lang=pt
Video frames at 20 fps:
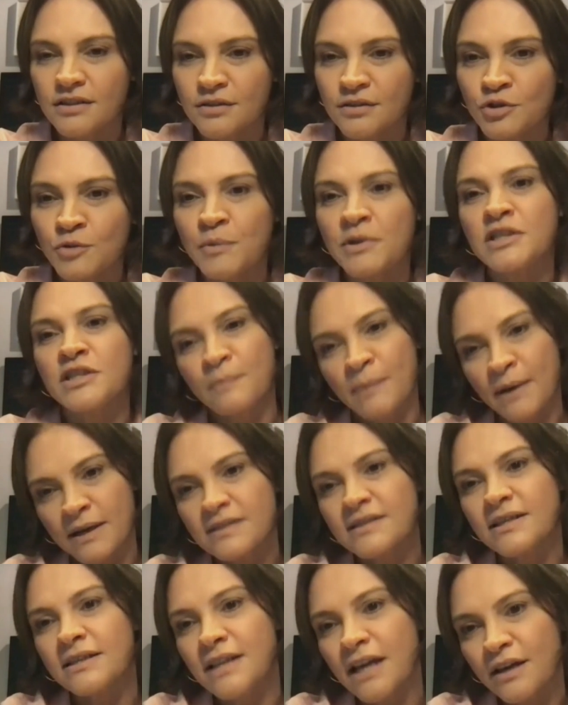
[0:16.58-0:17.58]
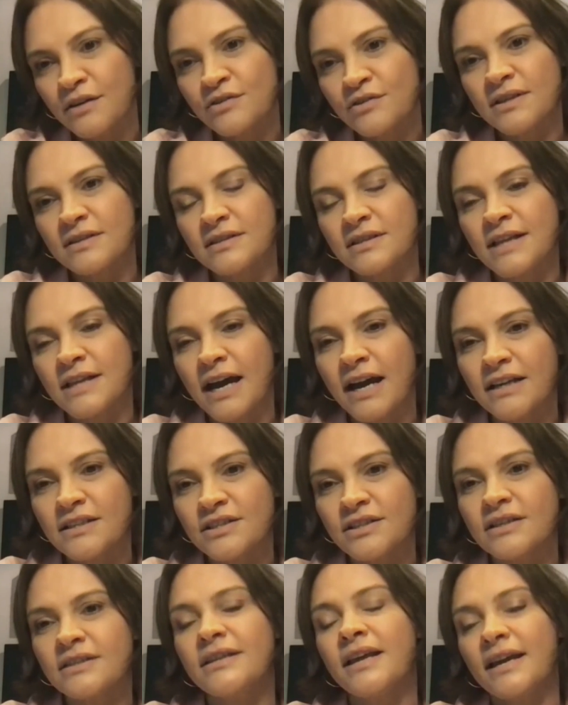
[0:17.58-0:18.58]
nos principais cenários da cidade,
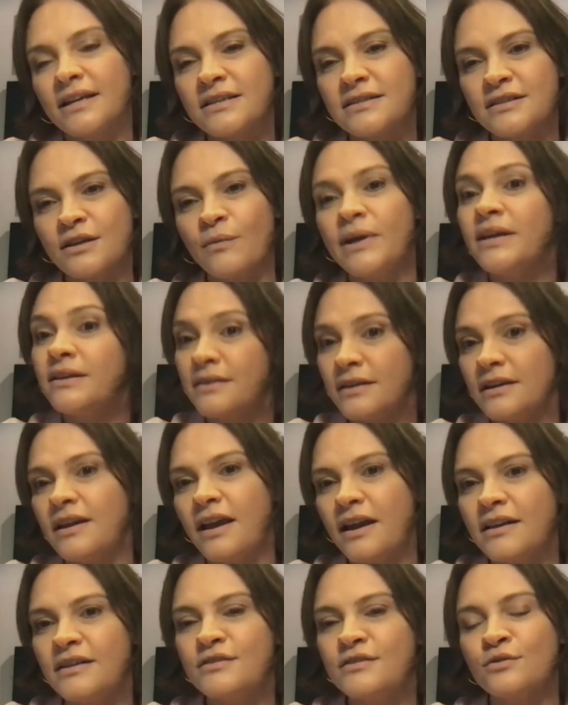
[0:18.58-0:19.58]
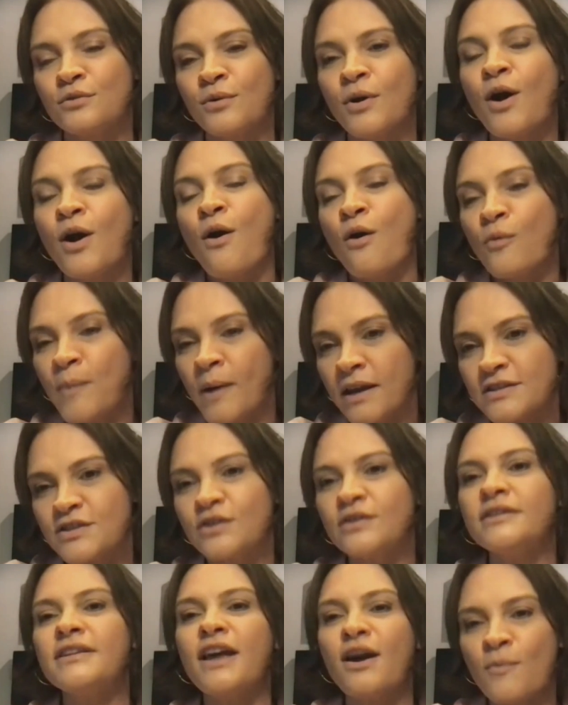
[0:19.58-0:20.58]
né, que são entre eles o, o Palace
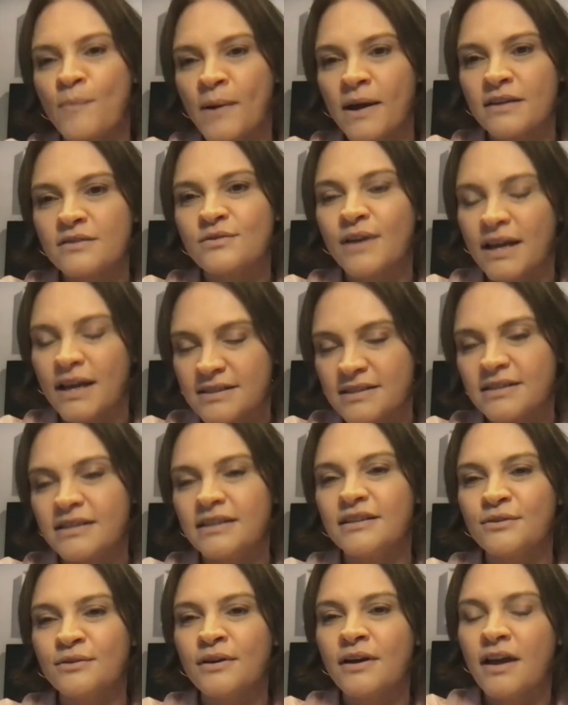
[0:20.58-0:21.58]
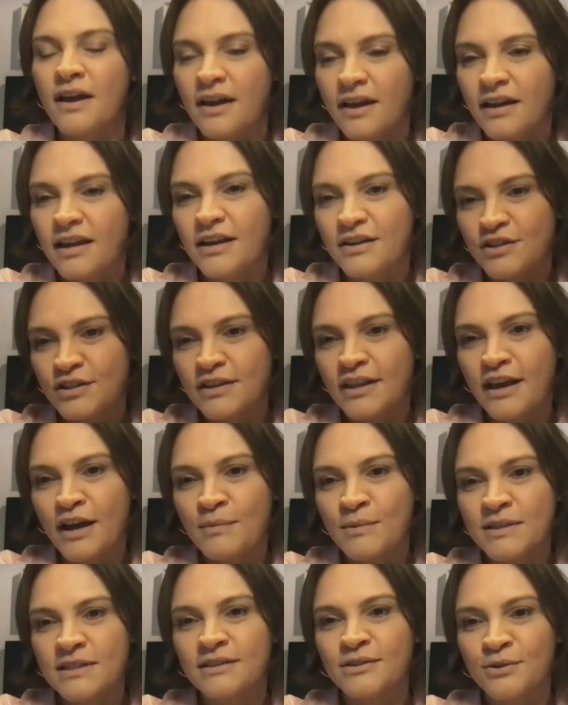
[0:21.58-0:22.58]
Hotel, o Palace Cassino e as
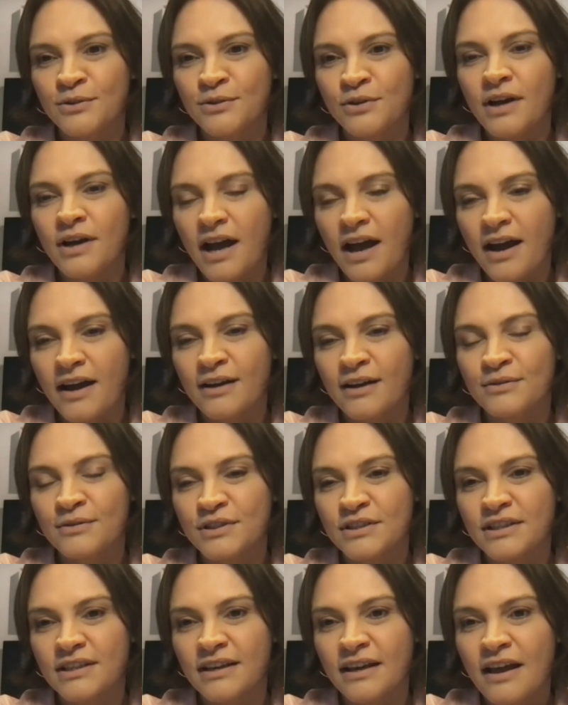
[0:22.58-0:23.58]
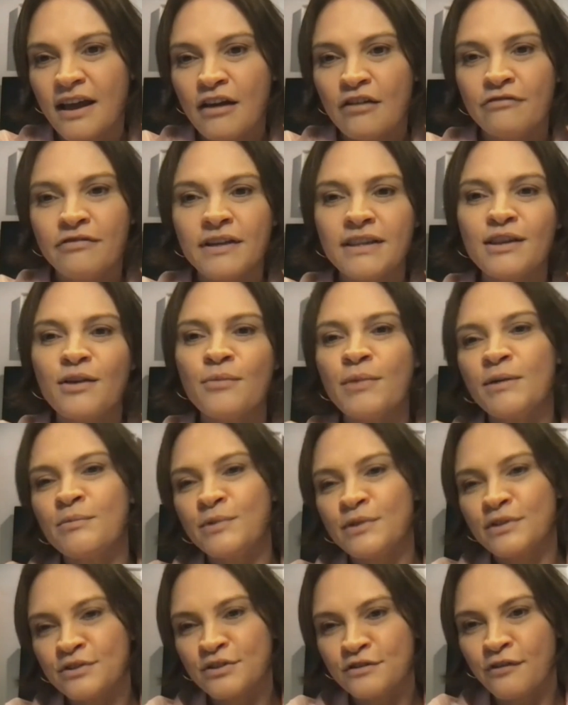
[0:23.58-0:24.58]
Termas Antônio Carlos, né. Vi também
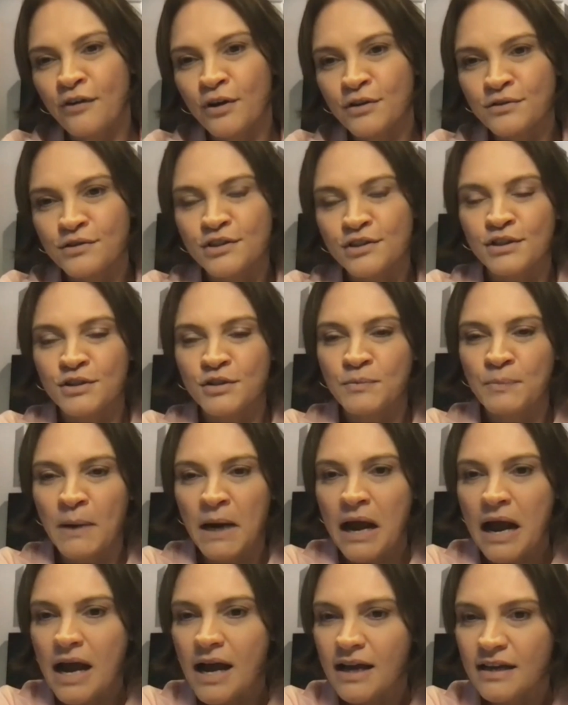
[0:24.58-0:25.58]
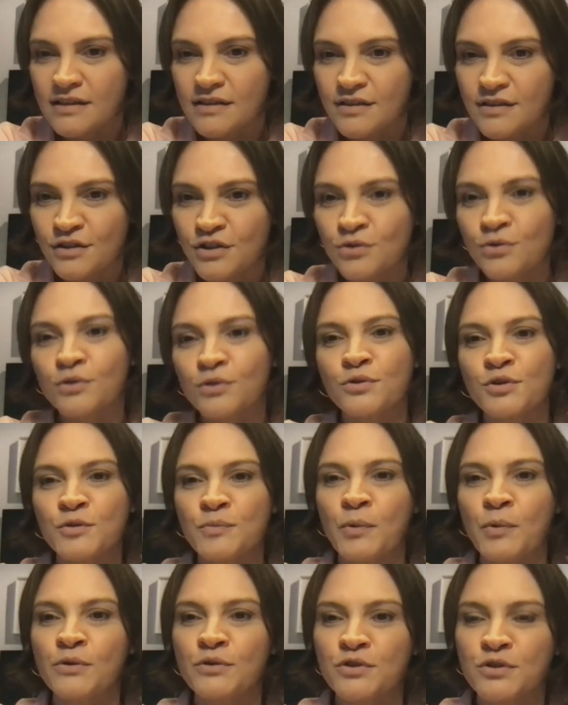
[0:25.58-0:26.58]
muitas fotos das praças, de outros
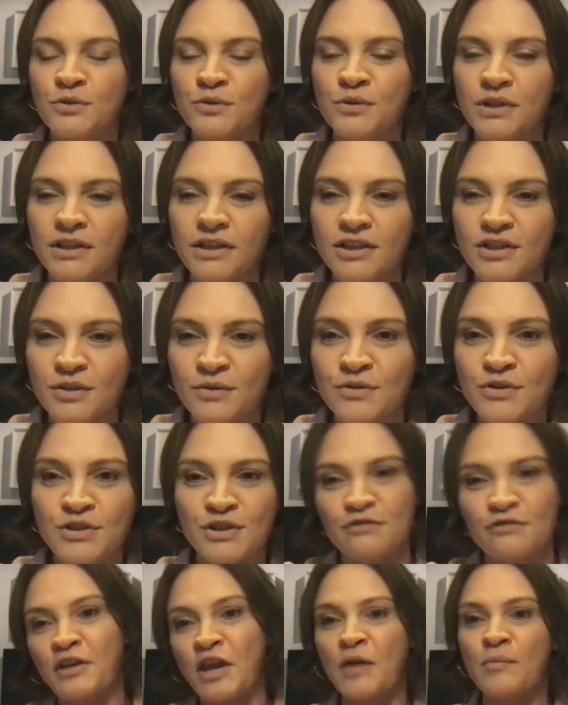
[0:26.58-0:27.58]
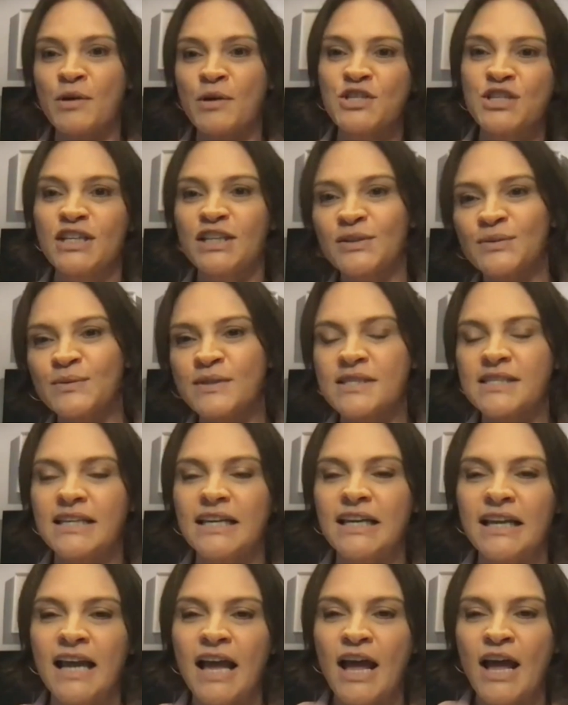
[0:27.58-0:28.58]
pontos turísticos, e já fiquei imaginando
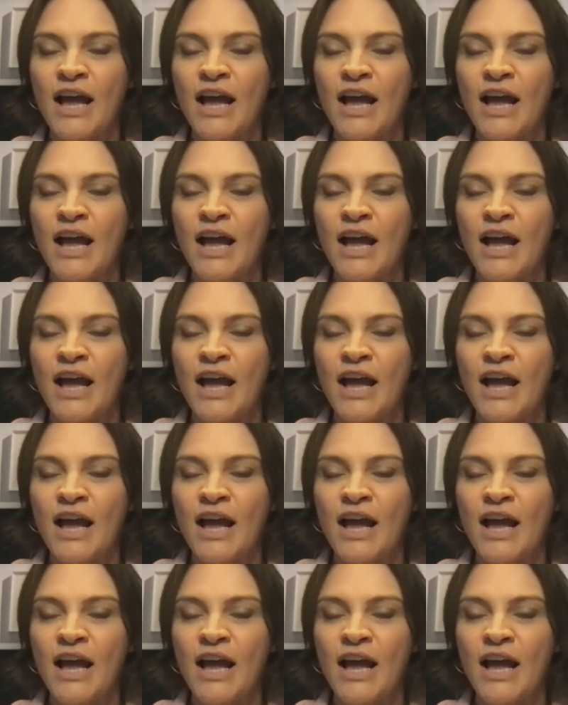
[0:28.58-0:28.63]
assim